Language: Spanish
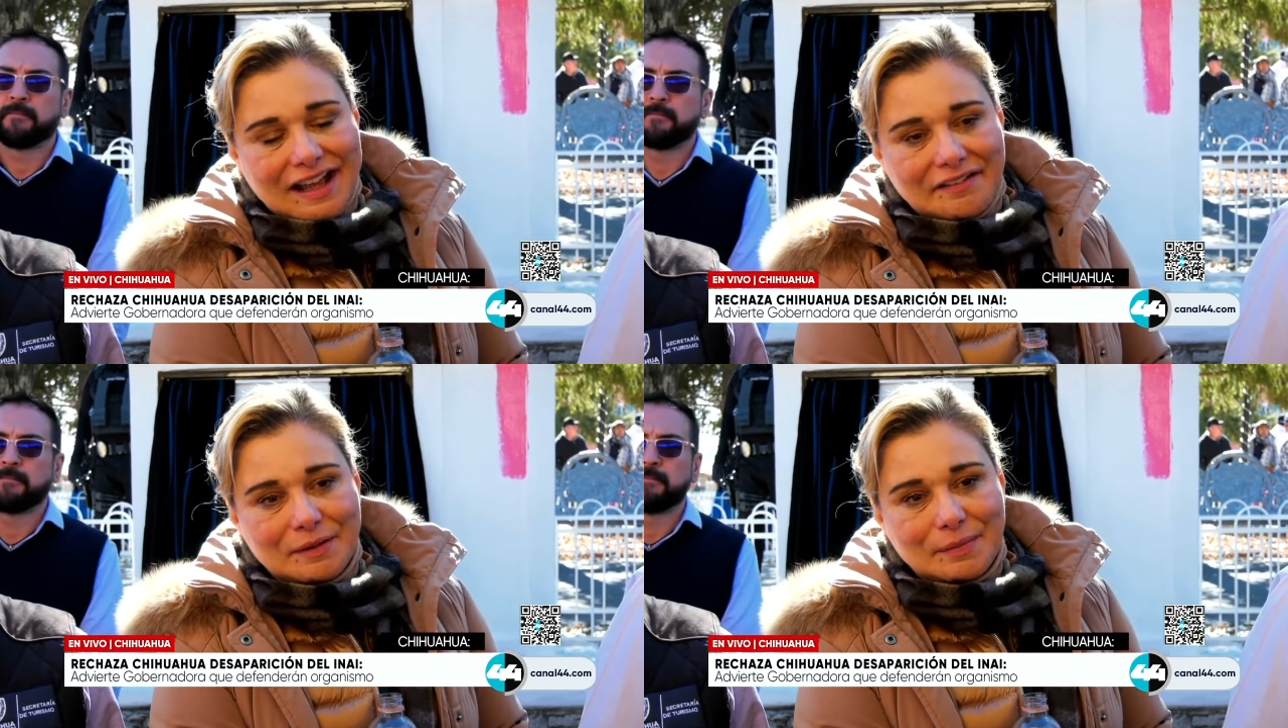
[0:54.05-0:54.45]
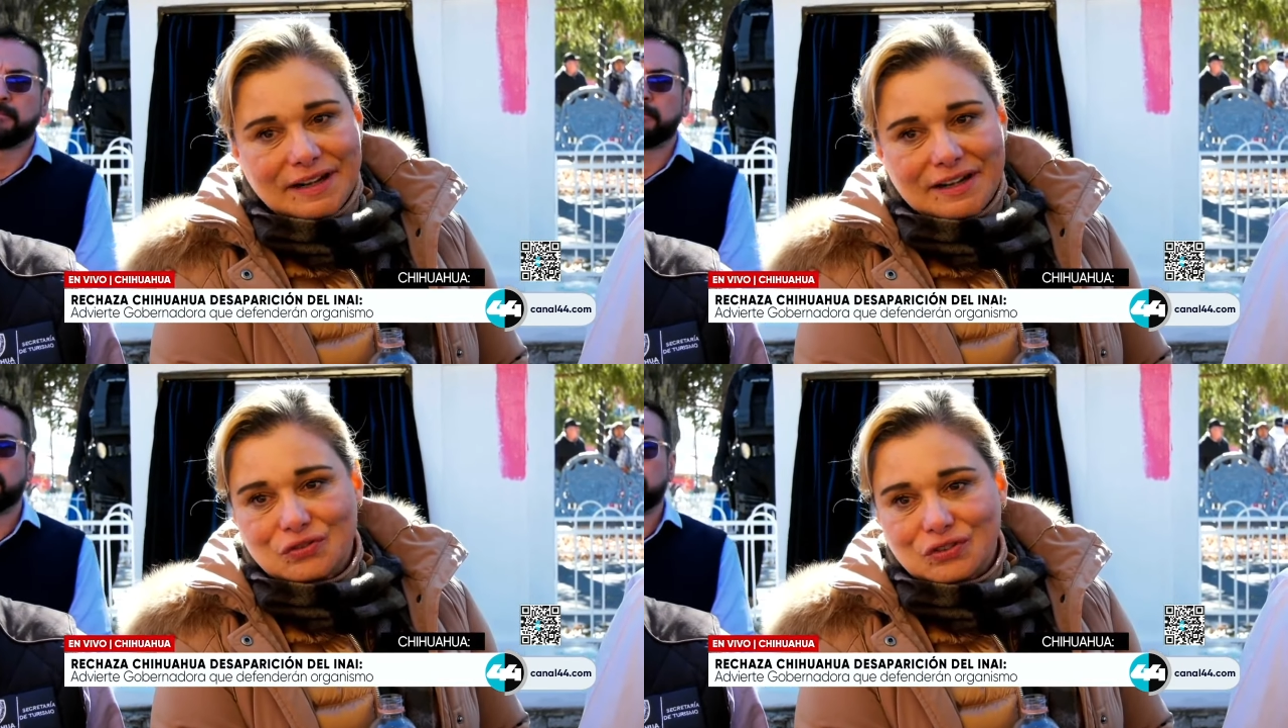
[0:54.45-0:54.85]
cabe
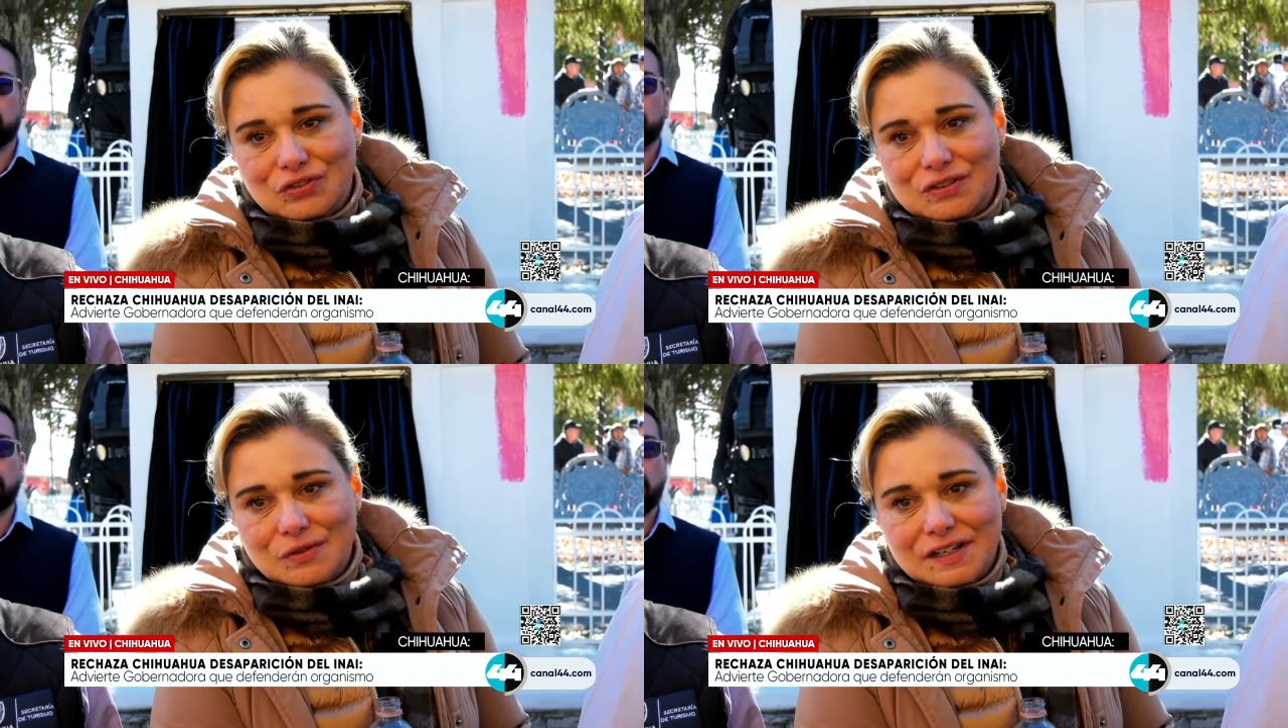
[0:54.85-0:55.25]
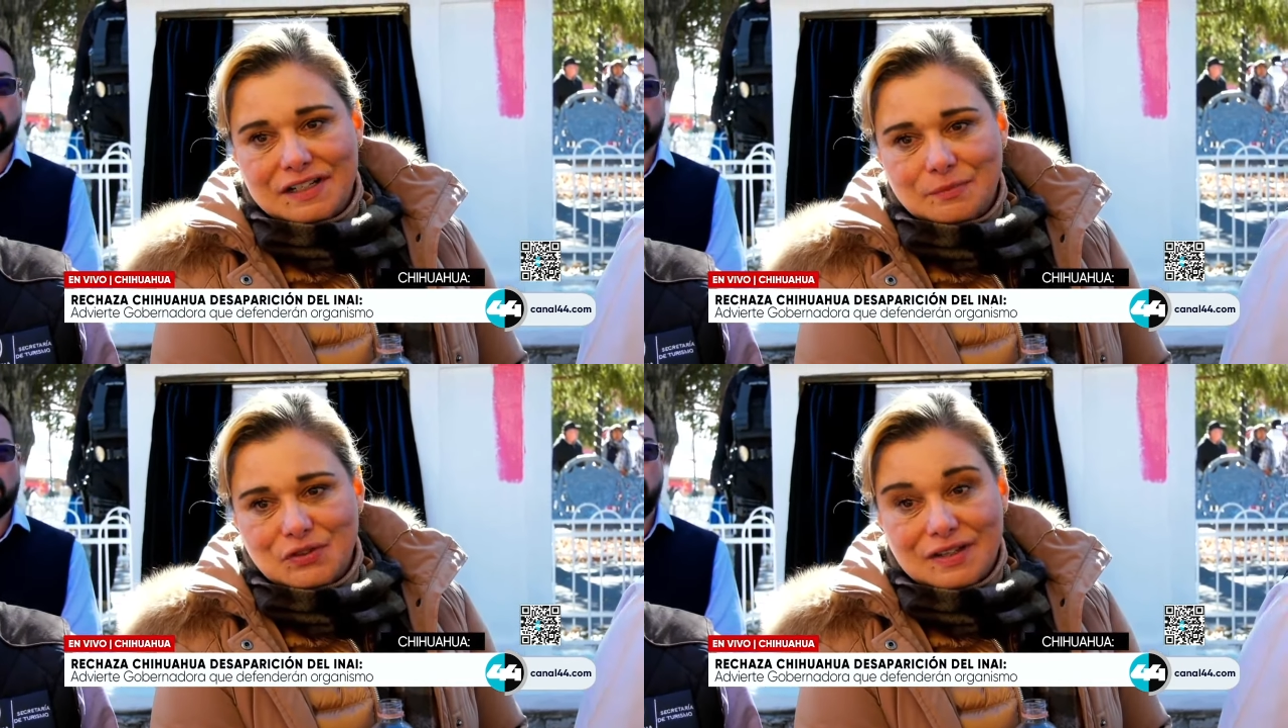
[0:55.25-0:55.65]
para nosotros en
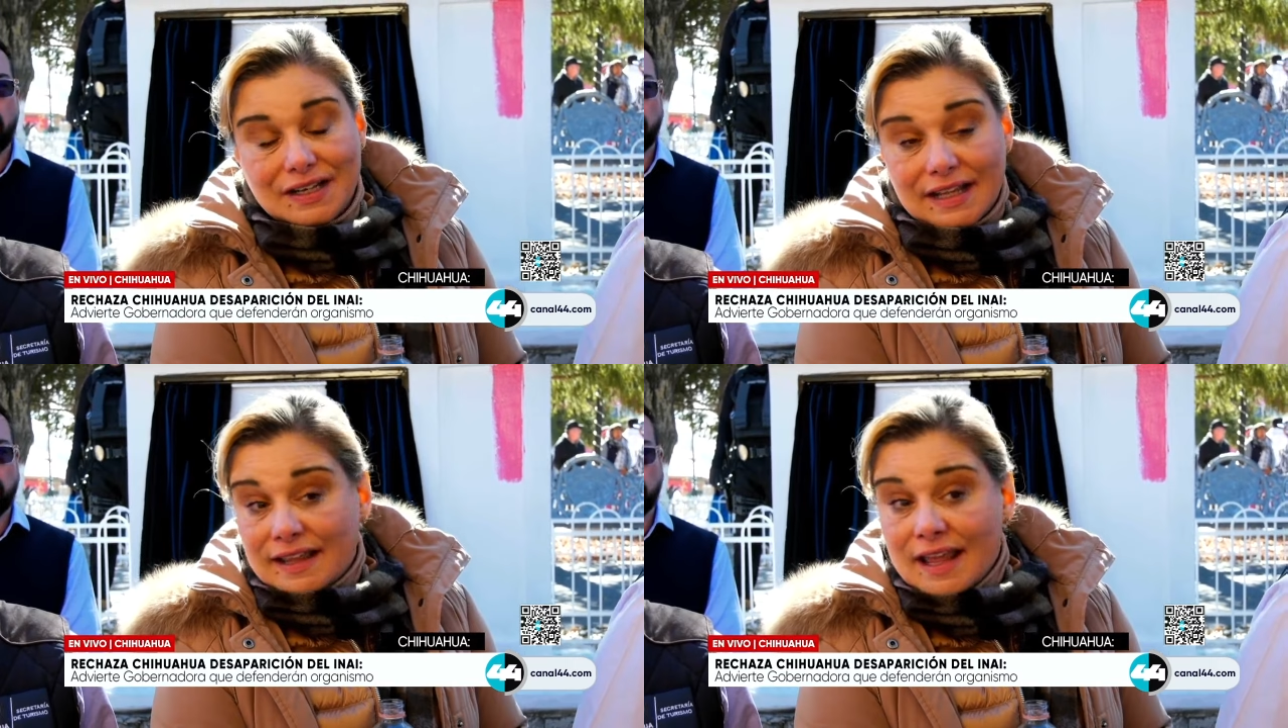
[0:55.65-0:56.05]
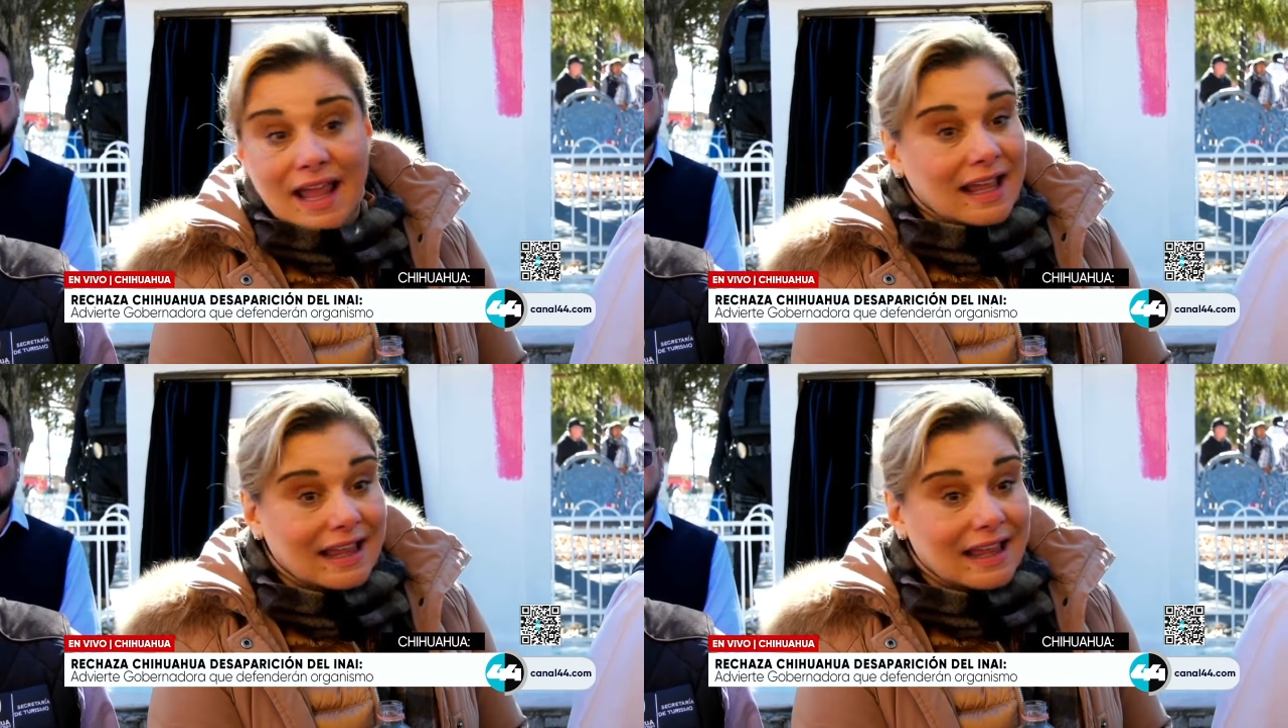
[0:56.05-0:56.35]
nuestra responsabilidad